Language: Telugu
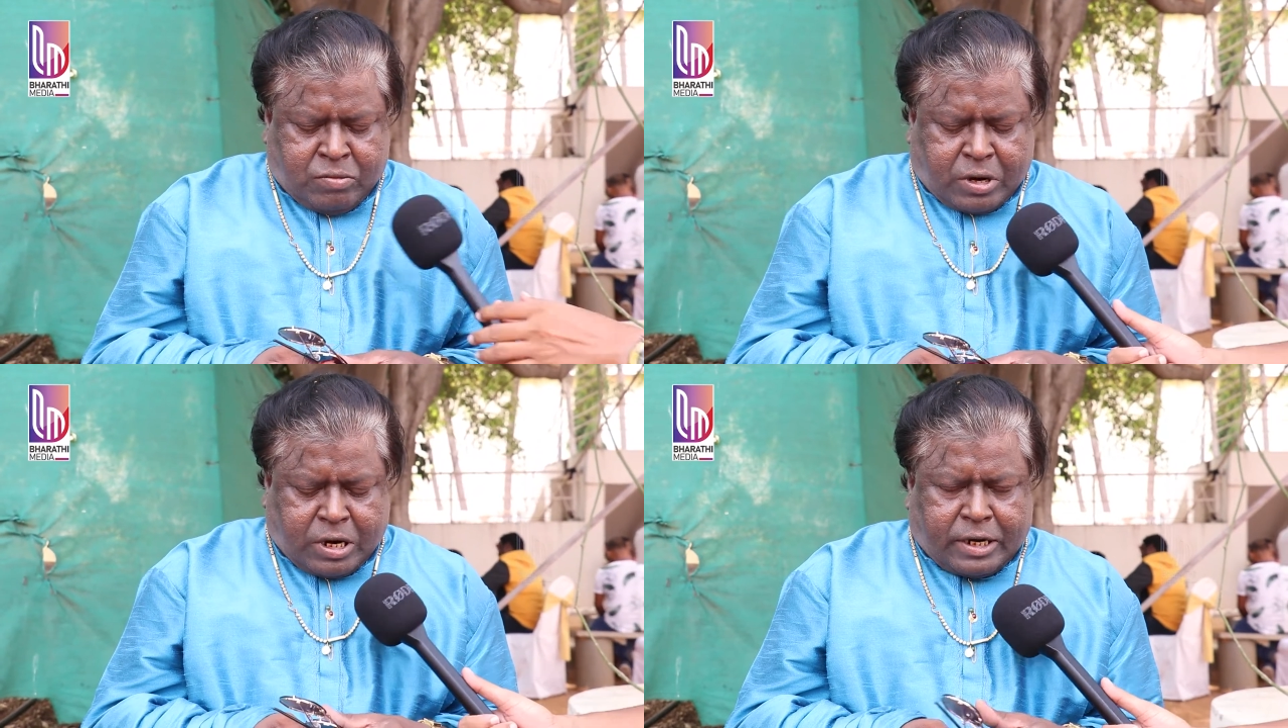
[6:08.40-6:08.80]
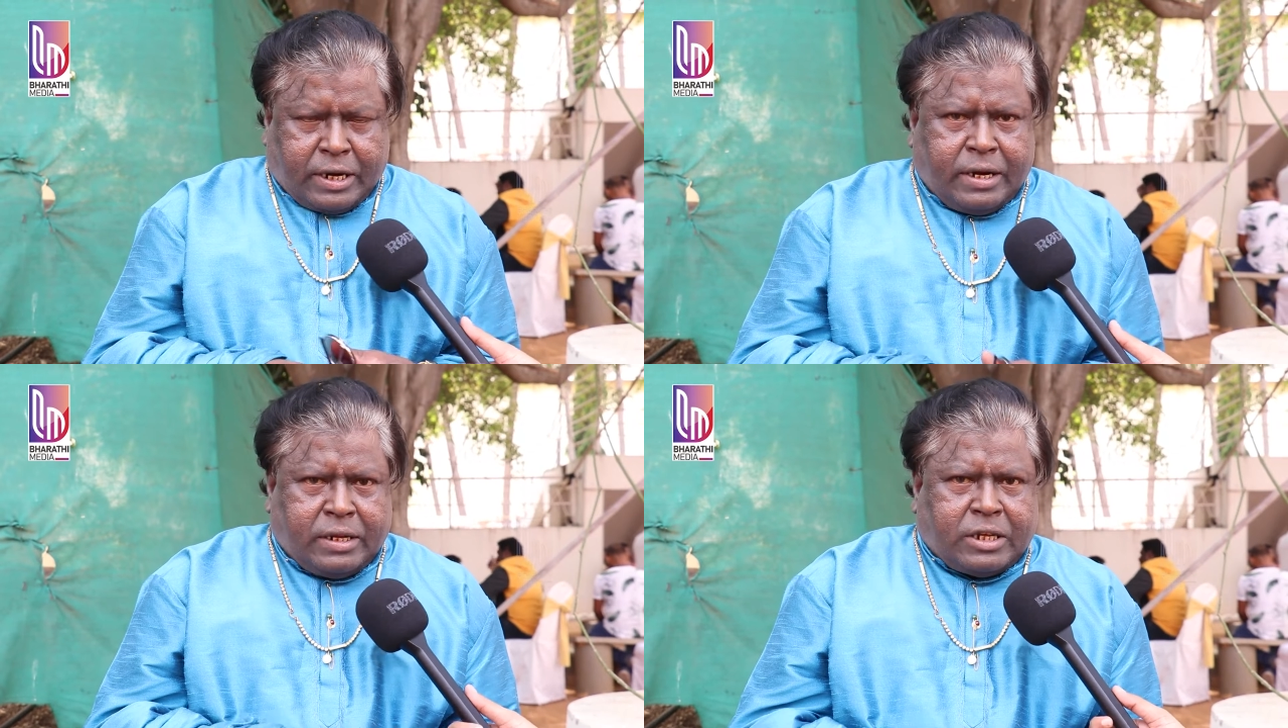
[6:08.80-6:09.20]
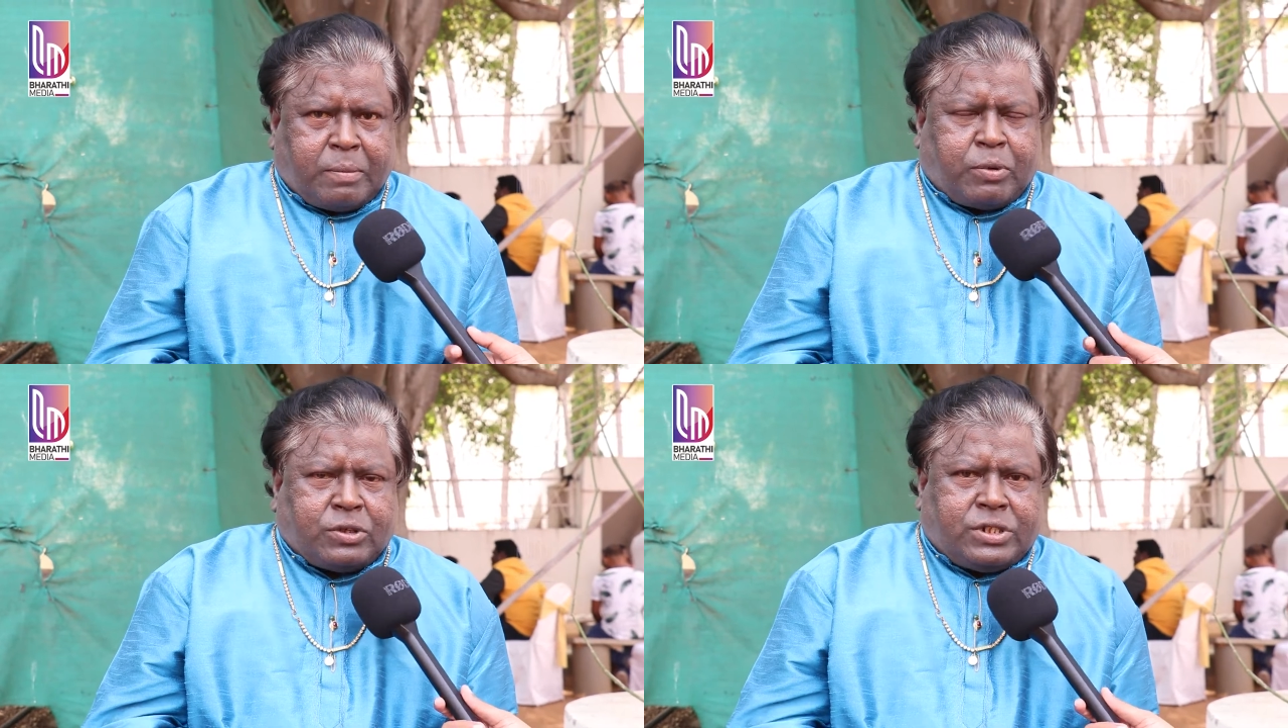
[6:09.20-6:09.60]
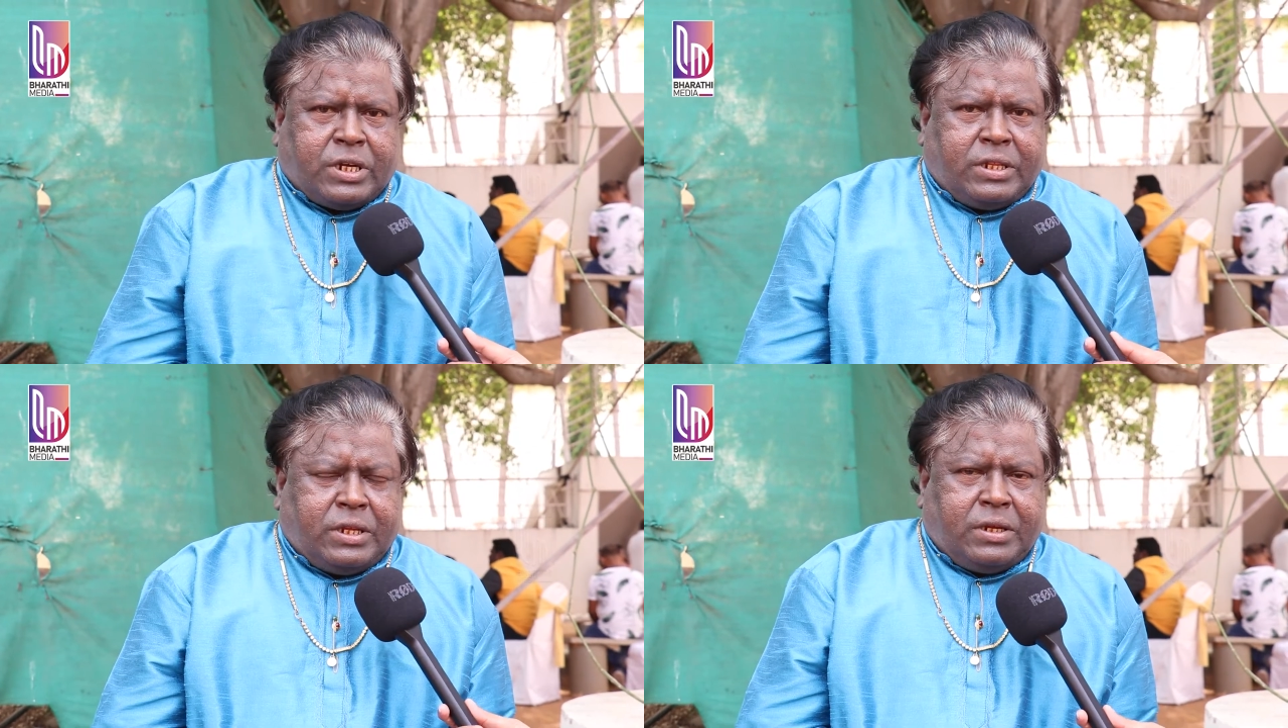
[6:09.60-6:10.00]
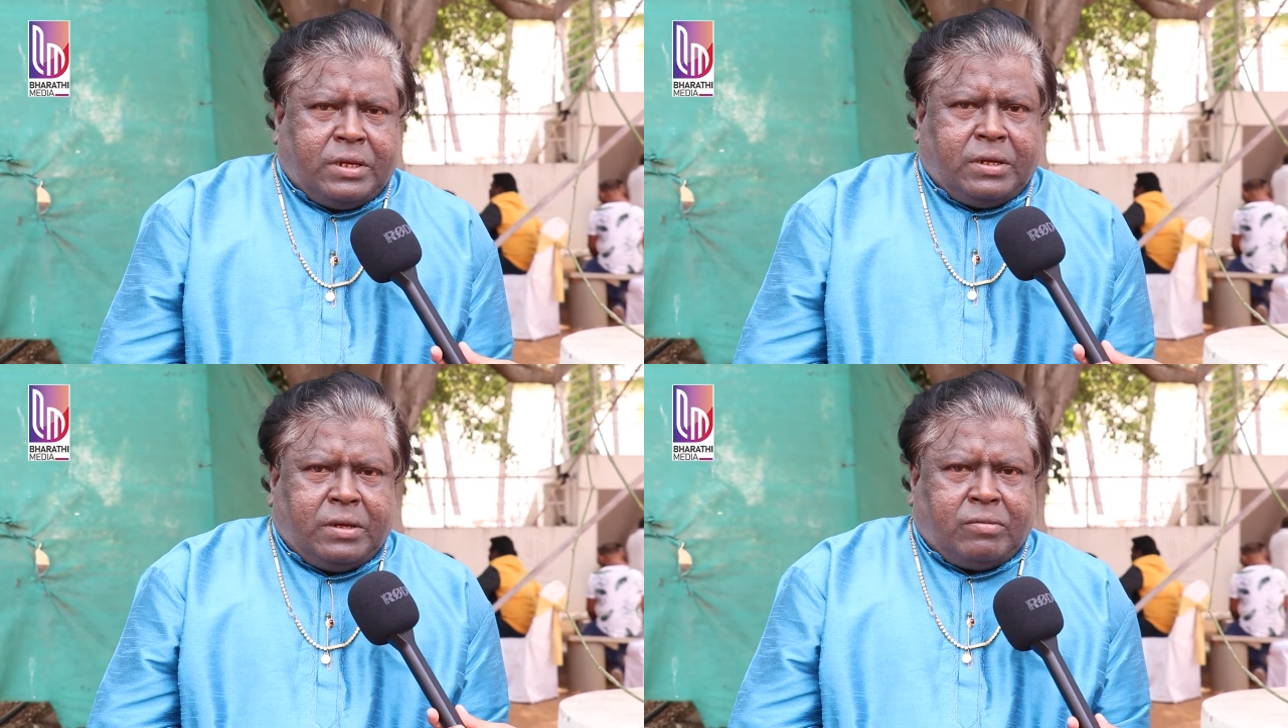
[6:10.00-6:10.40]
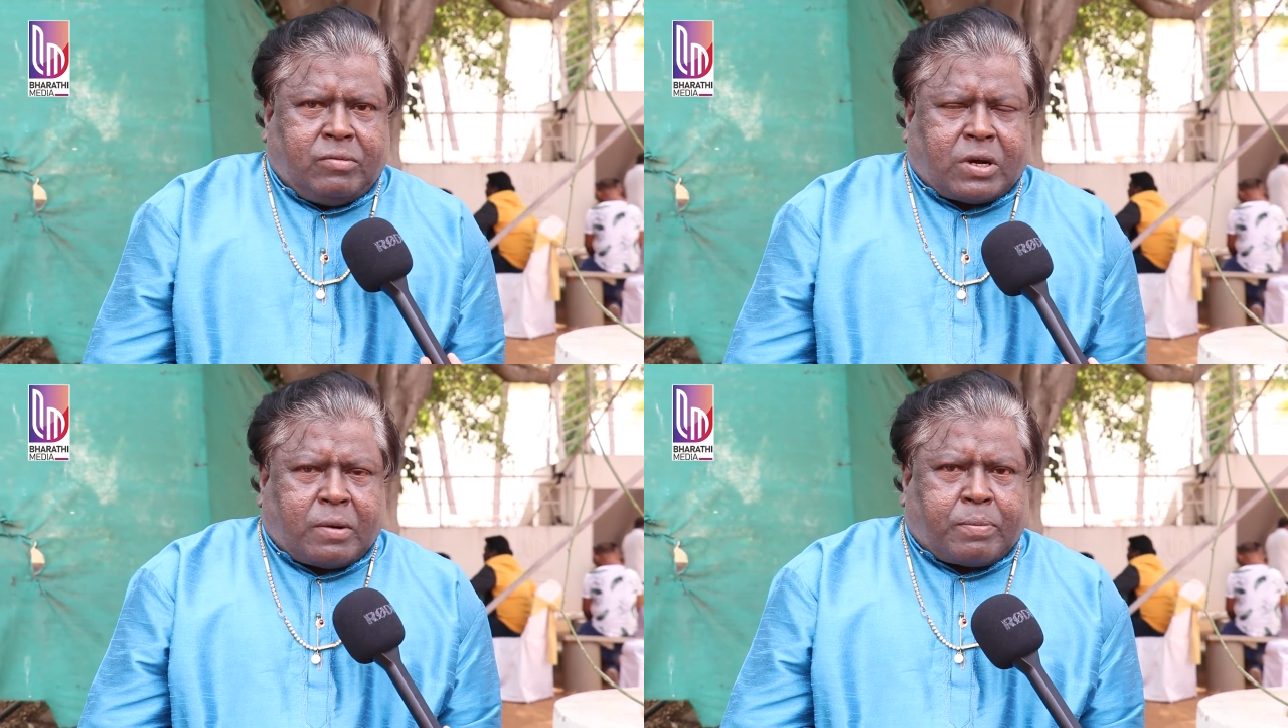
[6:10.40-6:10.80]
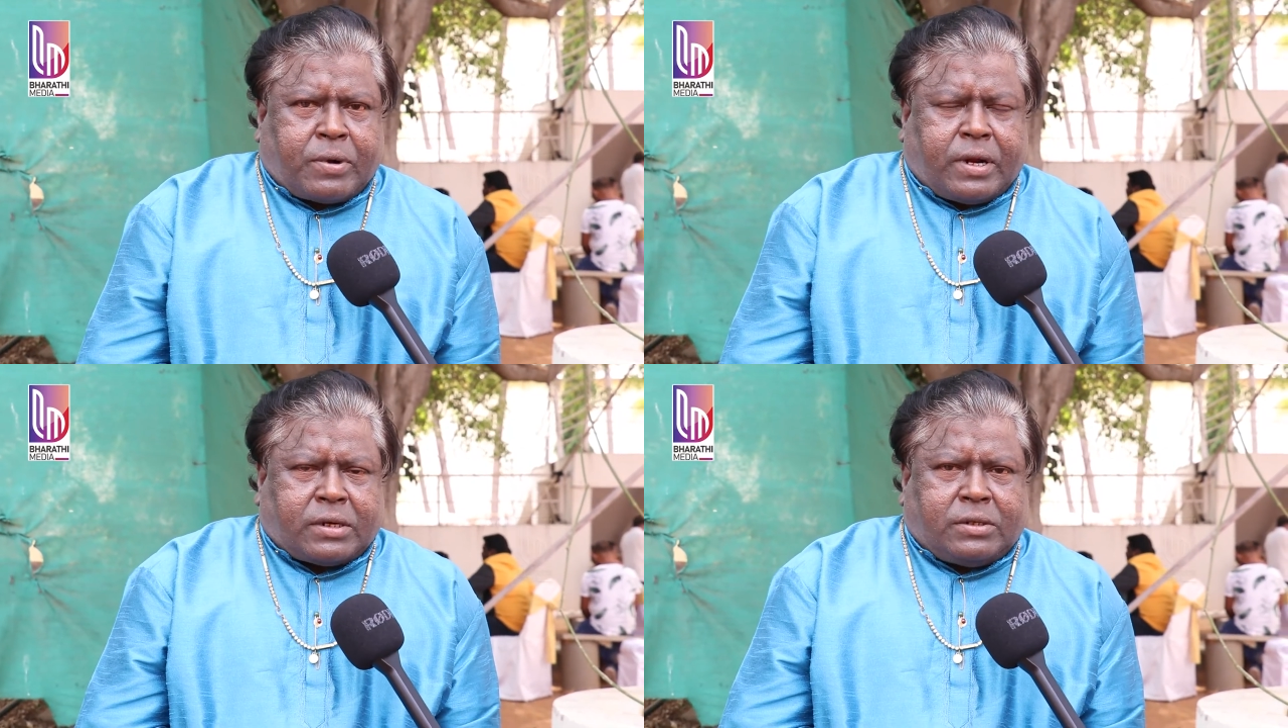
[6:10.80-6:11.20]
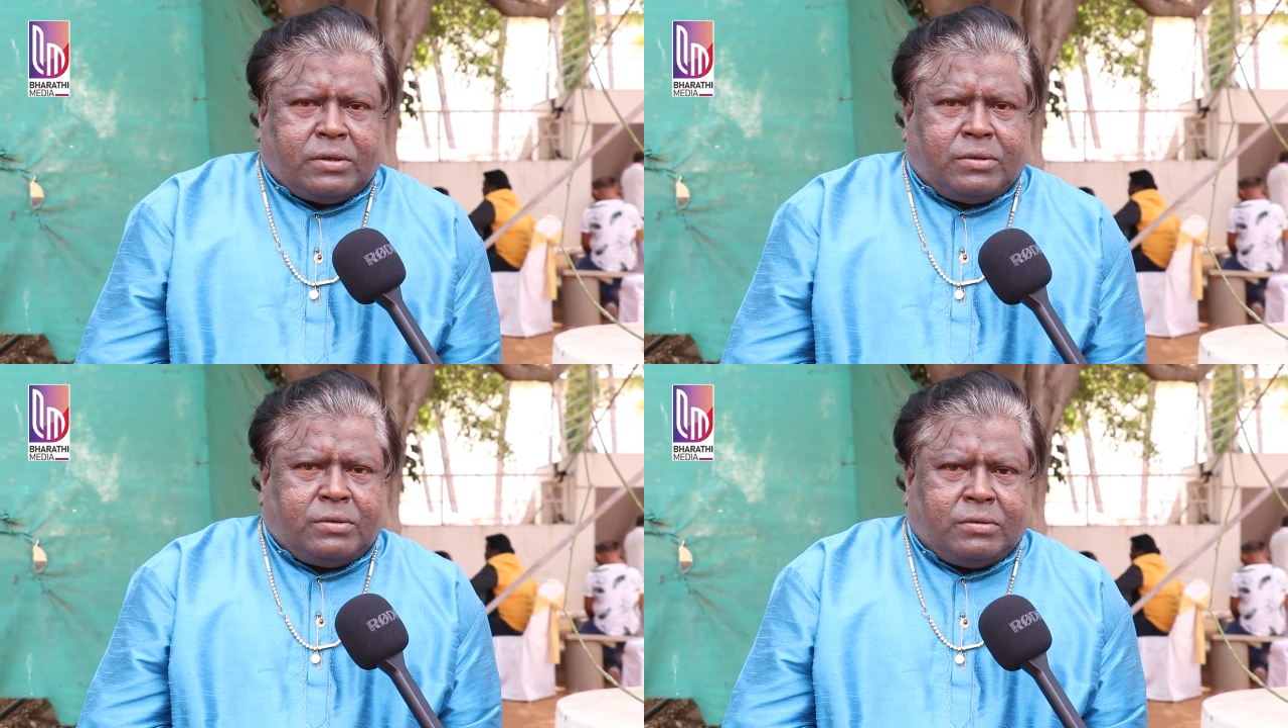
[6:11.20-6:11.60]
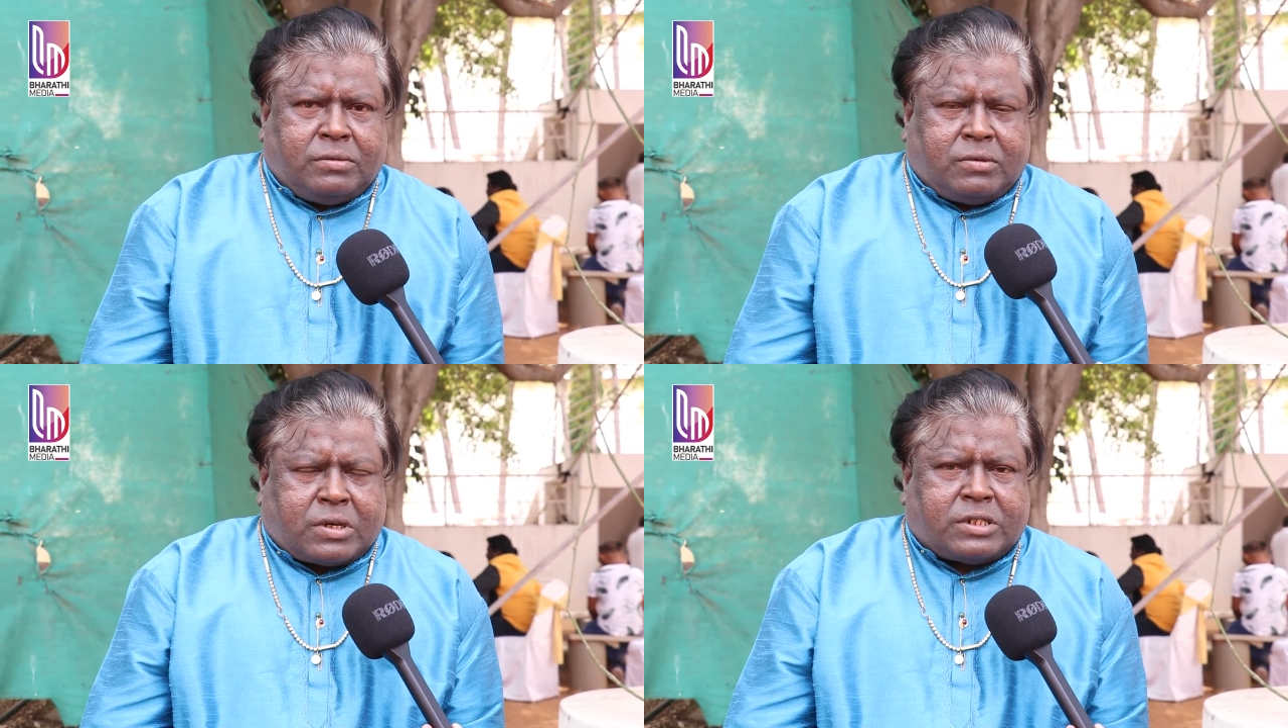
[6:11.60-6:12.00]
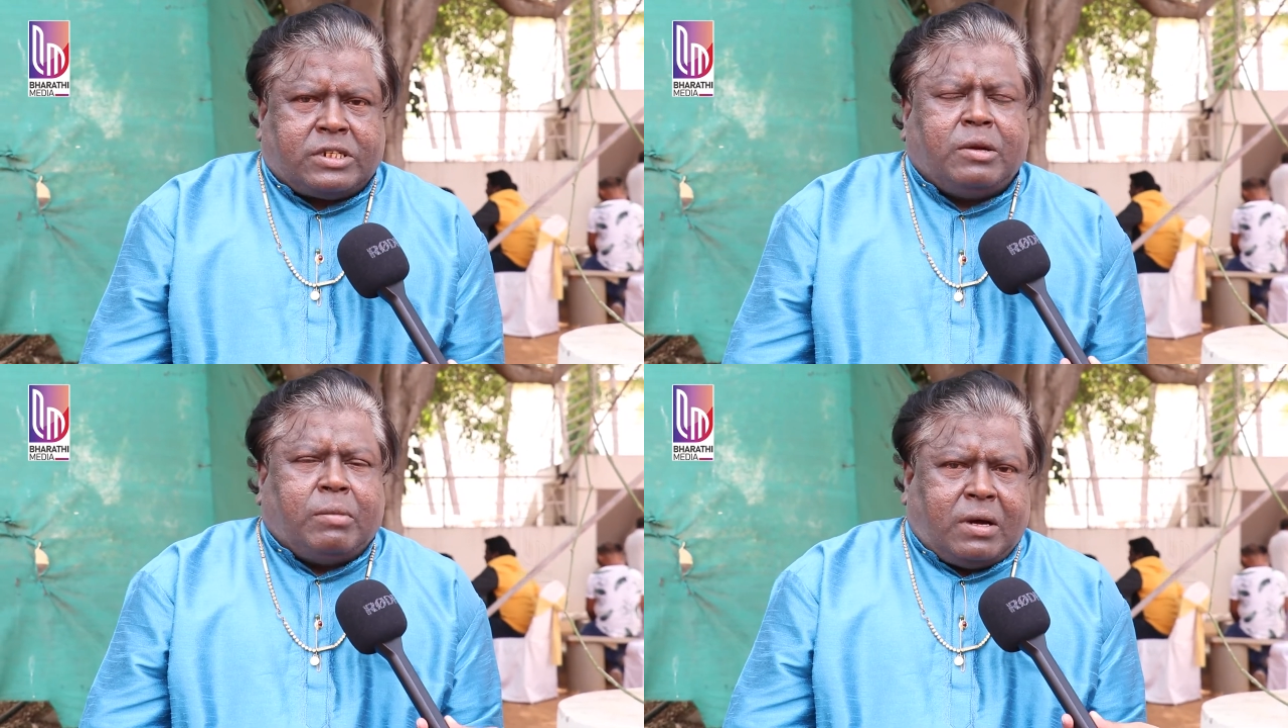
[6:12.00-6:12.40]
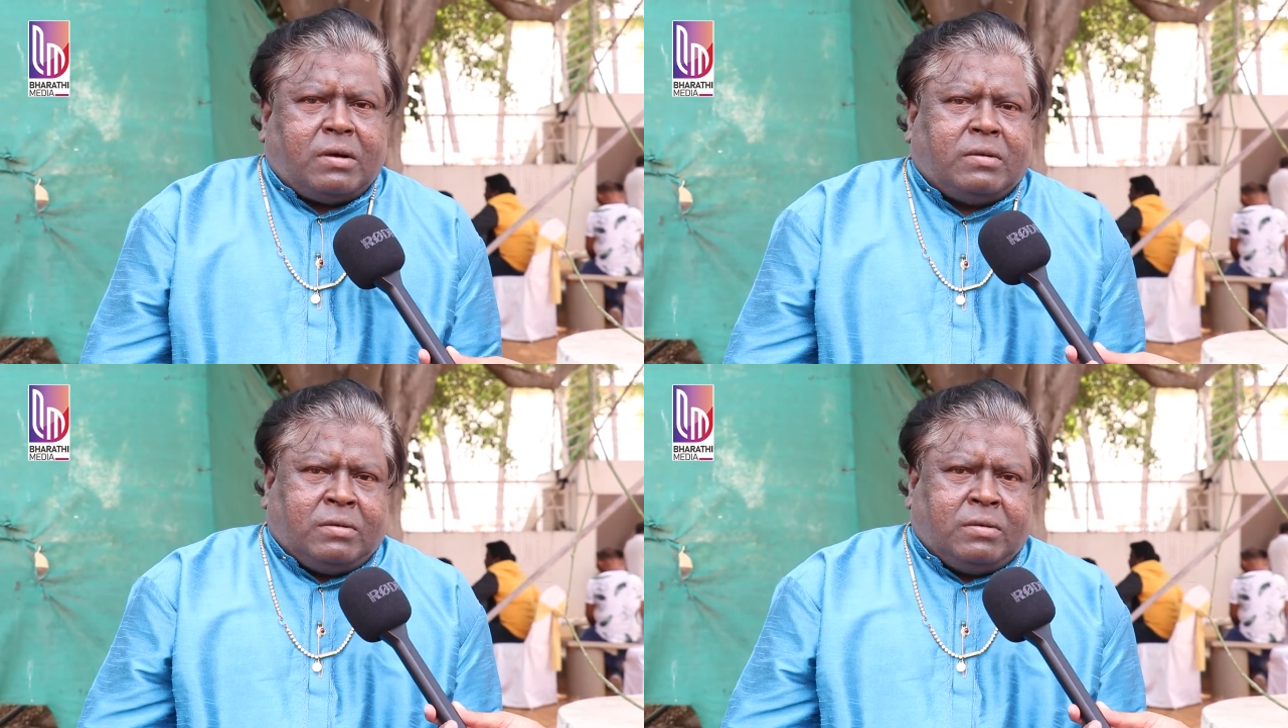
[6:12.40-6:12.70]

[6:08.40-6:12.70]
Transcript: ఒక్కటే నేను చెప్పొచ్చేది ఒక ప్రొడక్టు ఒక సినిమా